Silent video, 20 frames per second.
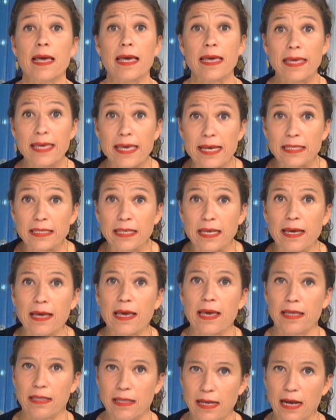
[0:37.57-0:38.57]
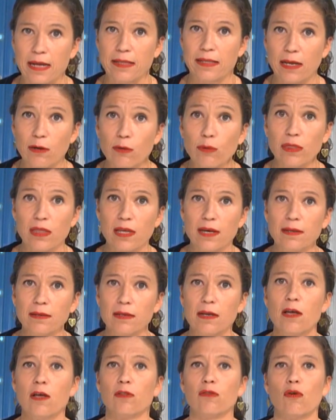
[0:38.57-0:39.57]
Y es que estas andaluzas,
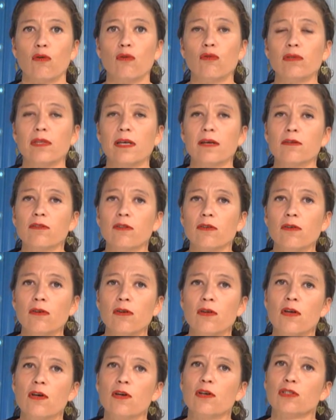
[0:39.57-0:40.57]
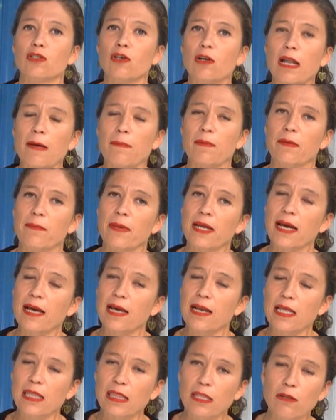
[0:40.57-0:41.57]
nos gusten o no, son las primeras
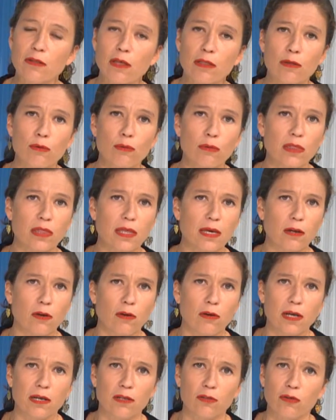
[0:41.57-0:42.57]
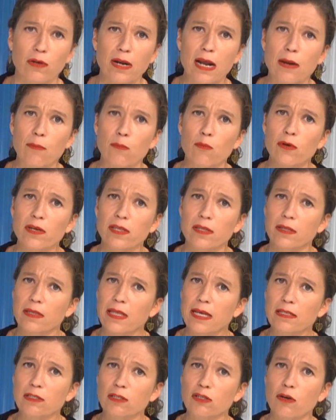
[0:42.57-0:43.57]
elecciones de un ciclo electoral muy
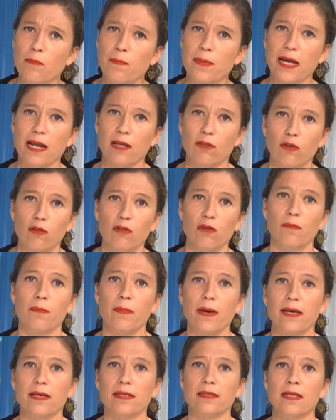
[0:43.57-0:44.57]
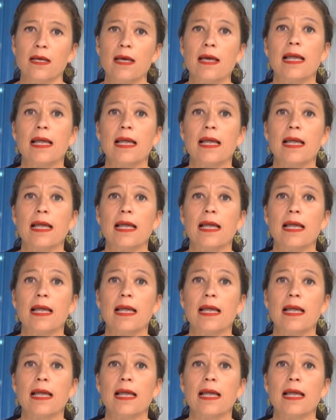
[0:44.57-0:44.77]
intenso para todo el país.